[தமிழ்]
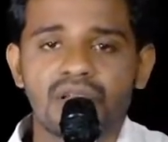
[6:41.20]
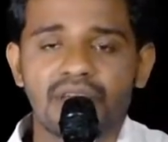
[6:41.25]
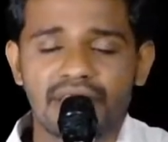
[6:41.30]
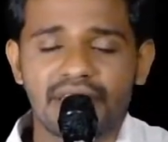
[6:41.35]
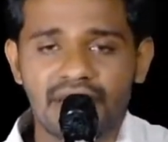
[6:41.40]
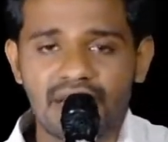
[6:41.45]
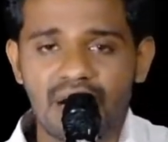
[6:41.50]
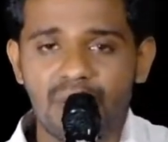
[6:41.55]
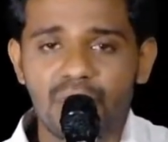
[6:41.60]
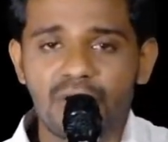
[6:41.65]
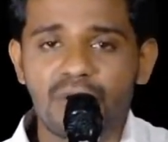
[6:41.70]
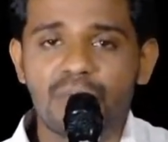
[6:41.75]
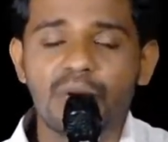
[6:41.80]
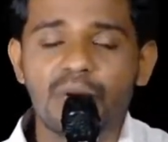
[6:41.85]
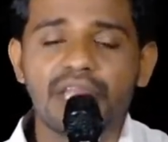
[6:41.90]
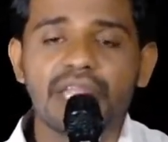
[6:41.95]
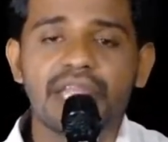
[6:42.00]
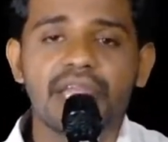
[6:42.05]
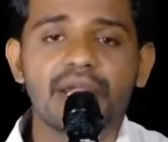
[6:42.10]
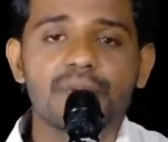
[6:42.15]
இன்றைக்கு நம்மளும்
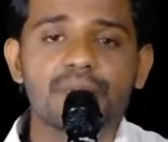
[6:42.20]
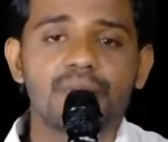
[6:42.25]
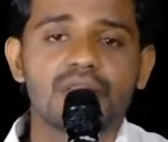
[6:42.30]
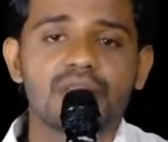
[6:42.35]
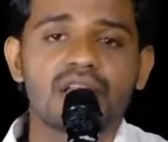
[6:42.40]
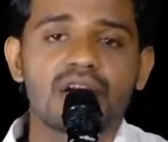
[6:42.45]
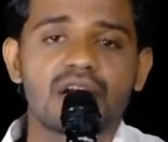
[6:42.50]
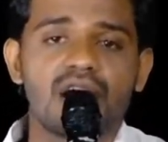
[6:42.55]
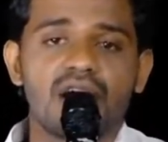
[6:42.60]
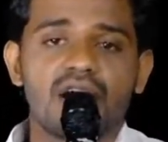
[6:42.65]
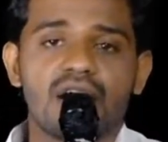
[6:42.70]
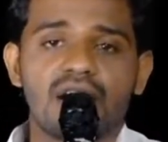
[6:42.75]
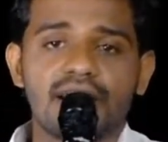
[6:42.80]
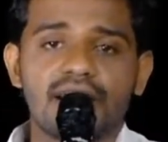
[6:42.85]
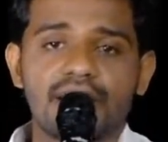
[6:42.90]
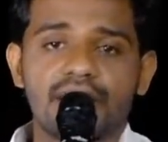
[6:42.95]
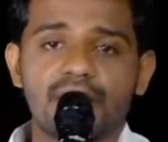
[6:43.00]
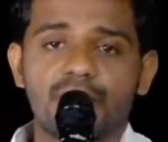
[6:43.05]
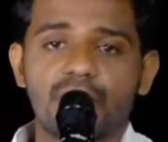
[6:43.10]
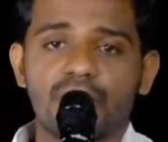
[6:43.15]
அப்படி கேட்பதற்காக
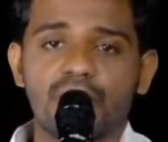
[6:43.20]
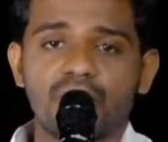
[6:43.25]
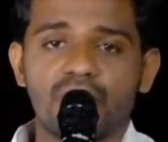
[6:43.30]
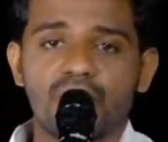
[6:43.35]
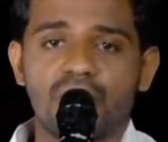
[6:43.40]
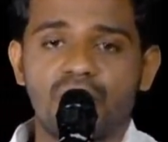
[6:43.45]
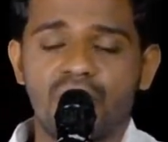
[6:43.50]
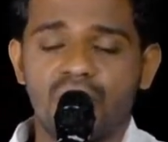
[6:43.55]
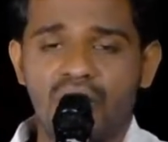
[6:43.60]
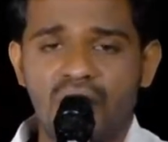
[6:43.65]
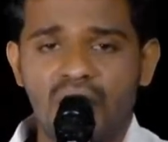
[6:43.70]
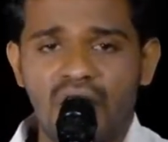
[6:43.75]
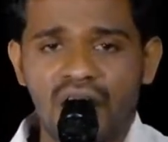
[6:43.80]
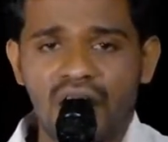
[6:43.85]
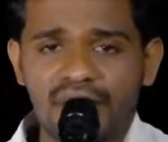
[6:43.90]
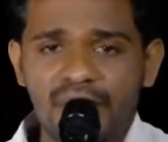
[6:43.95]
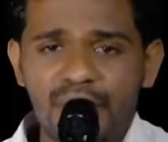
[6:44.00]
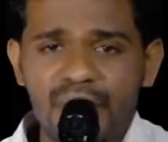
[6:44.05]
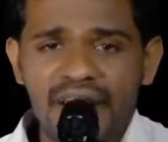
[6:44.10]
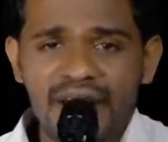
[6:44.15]
அழைக்கப்பட்டிருக்கிறோம்
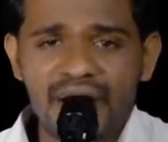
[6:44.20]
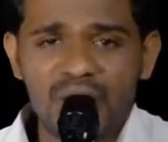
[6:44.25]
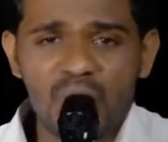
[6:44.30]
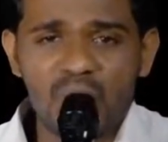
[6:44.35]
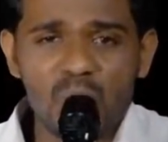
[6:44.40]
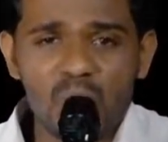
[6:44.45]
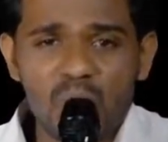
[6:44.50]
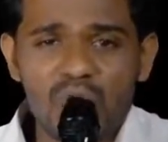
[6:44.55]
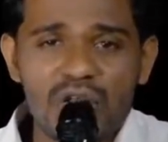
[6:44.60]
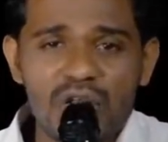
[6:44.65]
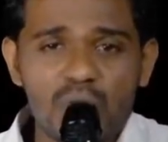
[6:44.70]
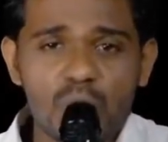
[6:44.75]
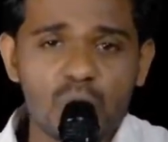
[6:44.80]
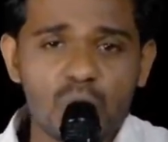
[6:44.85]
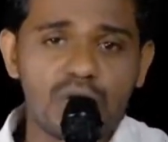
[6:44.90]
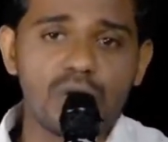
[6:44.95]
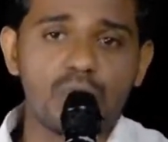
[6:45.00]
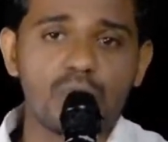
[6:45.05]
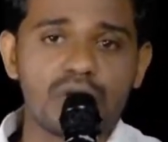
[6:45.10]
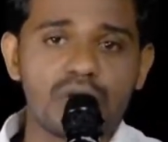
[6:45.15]
ஆண்டவரே எனக்கு
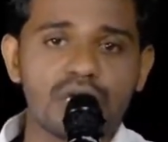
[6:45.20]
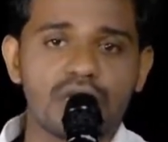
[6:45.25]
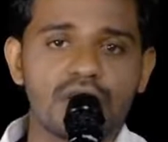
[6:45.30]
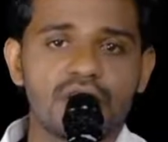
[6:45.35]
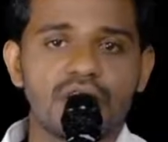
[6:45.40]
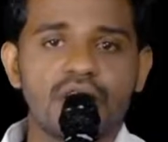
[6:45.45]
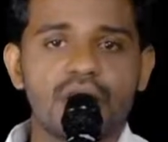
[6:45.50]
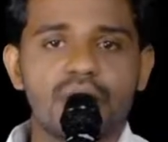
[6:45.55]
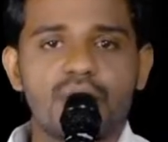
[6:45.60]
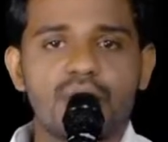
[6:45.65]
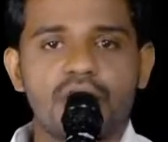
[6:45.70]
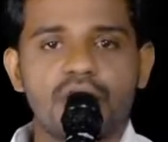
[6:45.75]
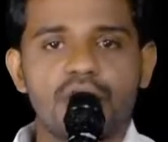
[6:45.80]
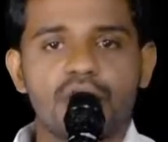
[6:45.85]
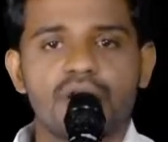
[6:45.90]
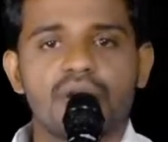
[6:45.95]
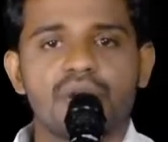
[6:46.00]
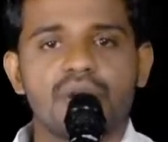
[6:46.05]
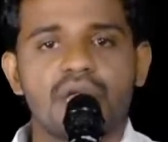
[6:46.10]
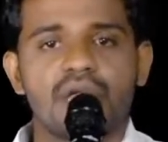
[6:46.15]
உணர்வுள்ள ஒரு இருதயம் வேணும்
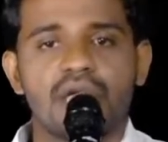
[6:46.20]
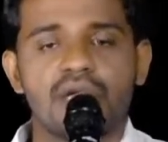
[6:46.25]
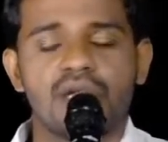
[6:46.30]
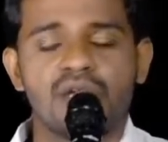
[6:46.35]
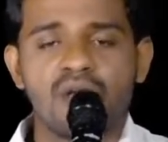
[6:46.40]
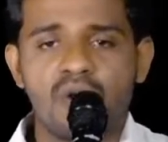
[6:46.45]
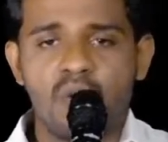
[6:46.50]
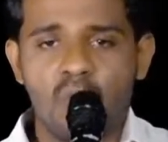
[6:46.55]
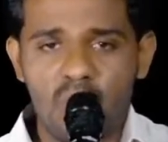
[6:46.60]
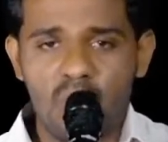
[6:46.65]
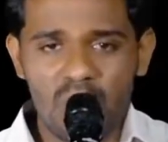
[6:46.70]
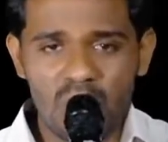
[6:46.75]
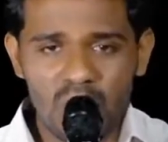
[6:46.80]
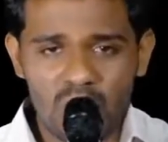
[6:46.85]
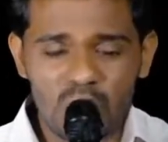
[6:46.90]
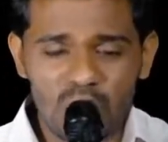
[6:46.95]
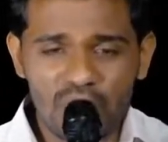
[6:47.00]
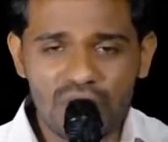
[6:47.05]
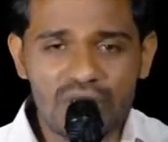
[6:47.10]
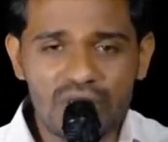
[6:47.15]
ஆண்டவரே
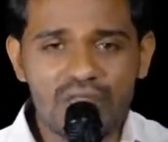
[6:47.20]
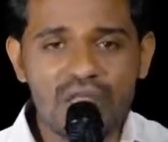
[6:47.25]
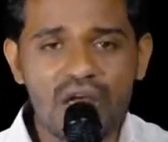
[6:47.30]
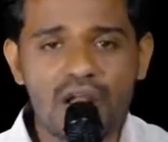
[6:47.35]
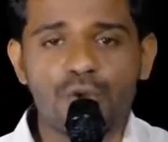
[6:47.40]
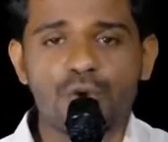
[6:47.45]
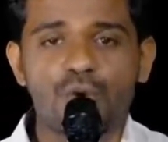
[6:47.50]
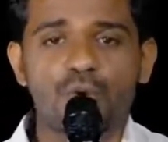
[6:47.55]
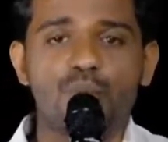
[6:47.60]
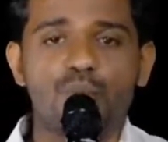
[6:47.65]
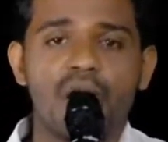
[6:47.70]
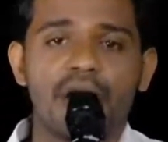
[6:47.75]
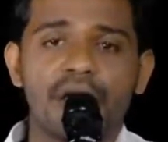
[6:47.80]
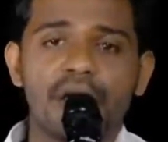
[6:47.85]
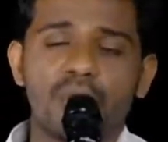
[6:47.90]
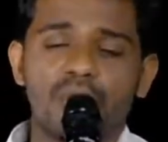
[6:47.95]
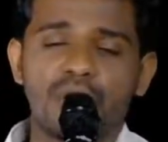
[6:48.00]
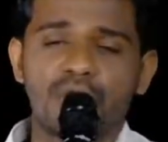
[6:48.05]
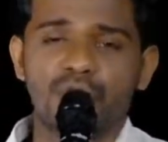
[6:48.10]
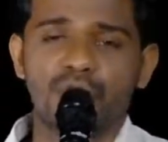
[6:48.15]
உங்களுக்கு குறித்ததான ஒரு
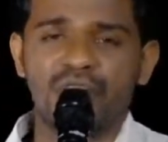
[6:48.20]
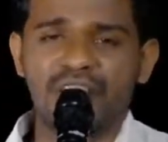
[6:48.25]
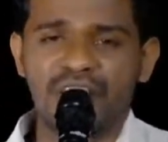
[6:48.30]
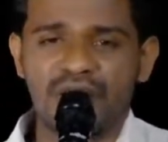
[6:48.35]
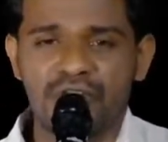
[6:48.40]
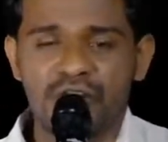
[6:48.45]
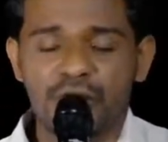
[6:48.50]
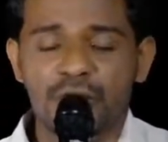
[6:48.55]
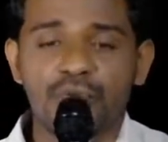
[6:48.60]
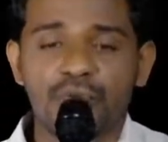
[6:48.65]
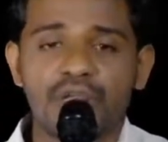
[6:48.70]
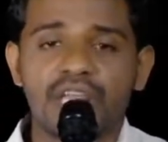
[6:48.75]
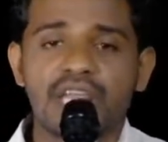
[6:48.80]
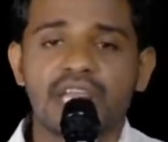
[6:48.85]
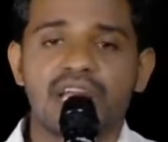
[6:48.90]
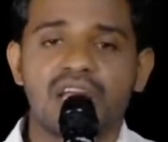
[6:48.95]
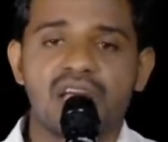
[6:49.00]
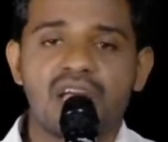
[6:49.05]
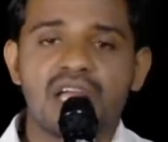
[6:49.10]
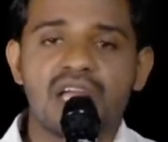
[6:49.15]
பயம் வேணும் நீங்கள்
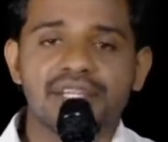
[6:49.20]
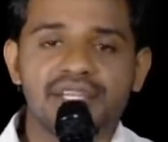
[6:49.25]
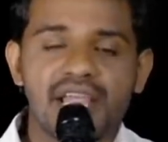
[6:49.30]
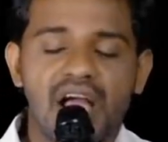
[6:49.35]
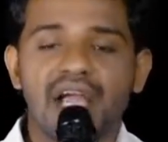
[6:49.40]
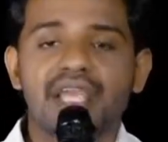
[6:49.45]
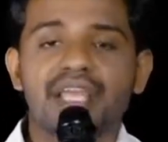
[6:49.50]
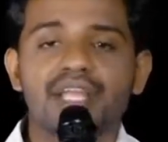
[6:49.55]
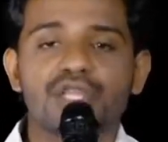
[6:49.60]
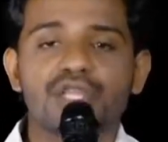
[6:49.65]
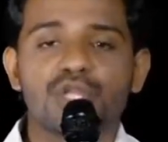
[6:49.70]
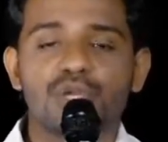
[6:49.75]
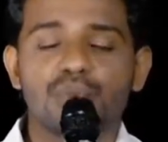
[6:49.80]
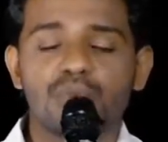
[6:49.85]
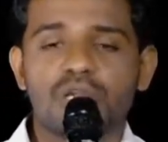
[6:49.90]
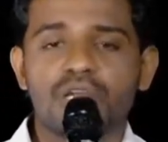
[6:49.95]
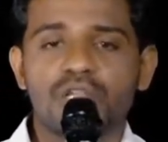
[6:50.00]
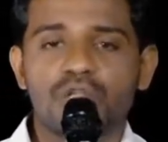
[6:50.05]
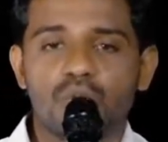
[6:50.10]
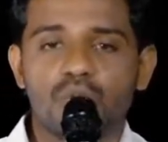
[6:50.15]
வருவீங்க நியாயம்
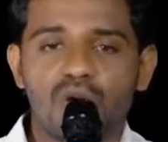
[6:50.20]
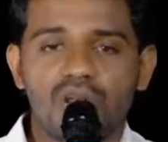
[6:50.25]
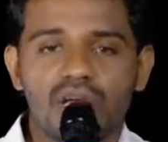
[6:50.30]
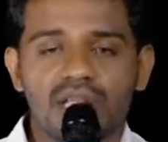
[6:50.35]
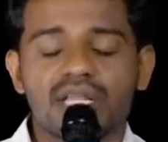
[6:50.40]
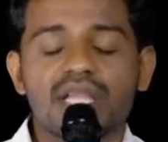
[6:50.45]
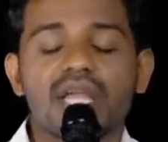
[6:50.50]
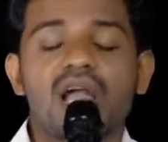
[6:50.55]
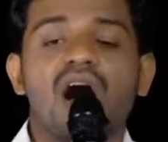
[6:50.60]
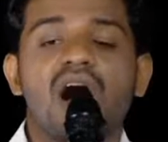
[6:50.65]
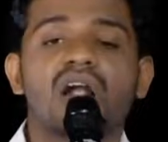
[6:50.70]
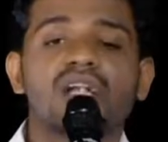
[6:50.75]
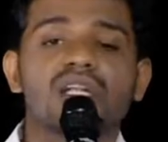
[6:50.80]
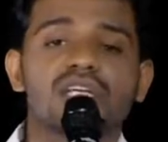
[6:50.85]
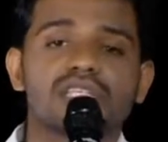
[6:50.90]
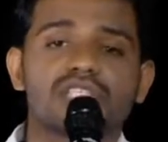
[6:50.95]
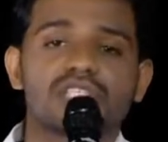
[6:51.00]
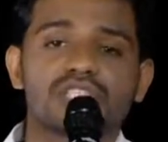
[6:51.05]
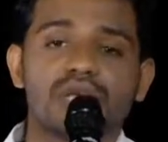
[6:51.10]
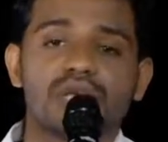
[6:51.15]
திருப்பீங்க இந்த உலகத்தை
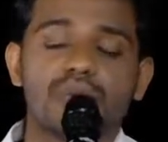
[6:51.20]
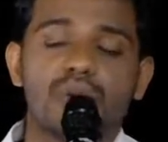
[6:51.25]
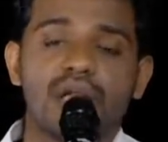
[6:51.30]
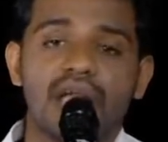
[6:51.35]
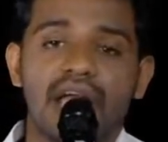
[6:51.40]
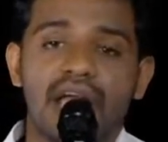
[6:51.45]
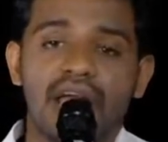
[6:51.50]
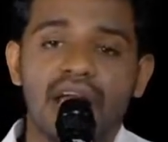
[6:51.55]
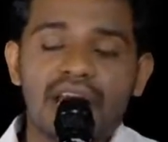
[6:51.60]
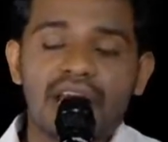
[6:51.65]
ஆளுகை செய்வீங்க